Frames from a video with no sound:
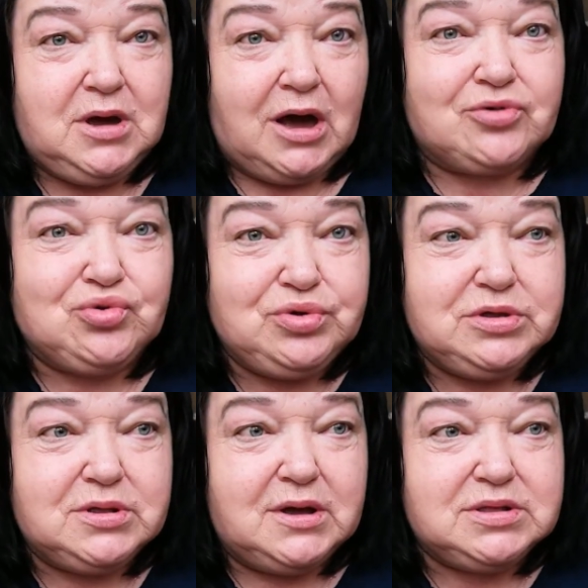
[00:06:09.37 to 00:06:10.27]
А кто
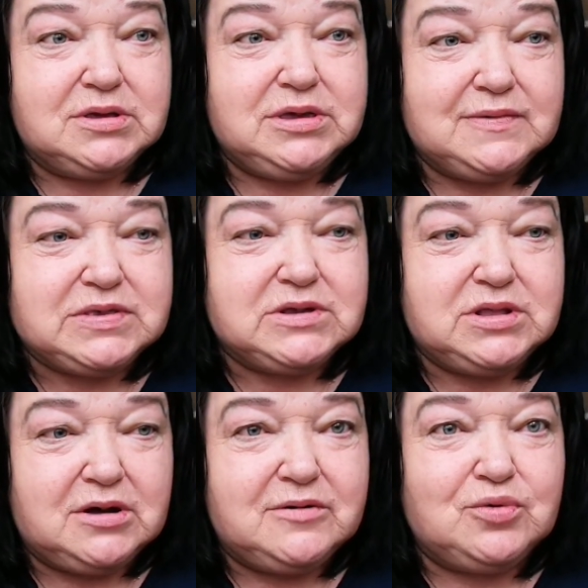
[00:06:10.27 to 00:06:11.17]
не надо, я
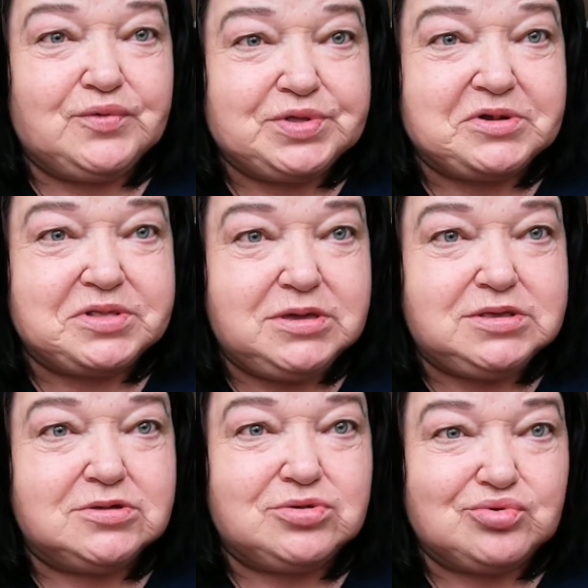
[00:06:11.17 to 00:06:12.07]
всегда говорю, в
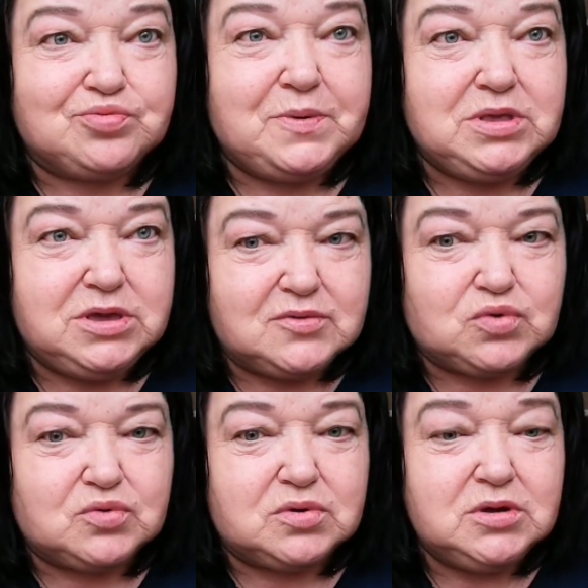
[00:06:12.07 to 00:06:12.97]
интернете дружбы
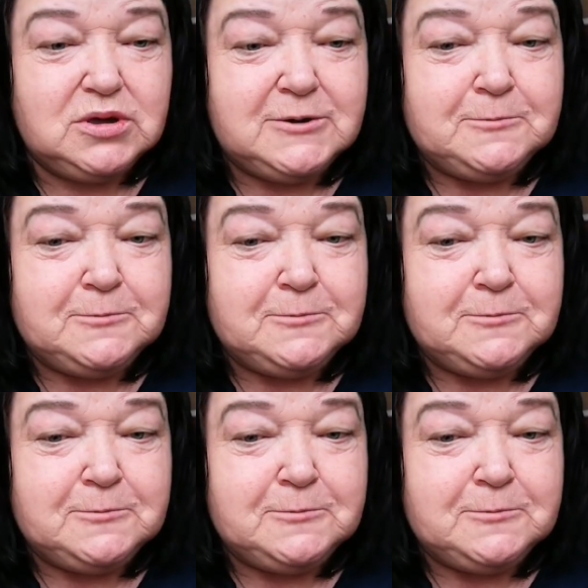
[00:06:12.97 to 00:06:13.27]
нету.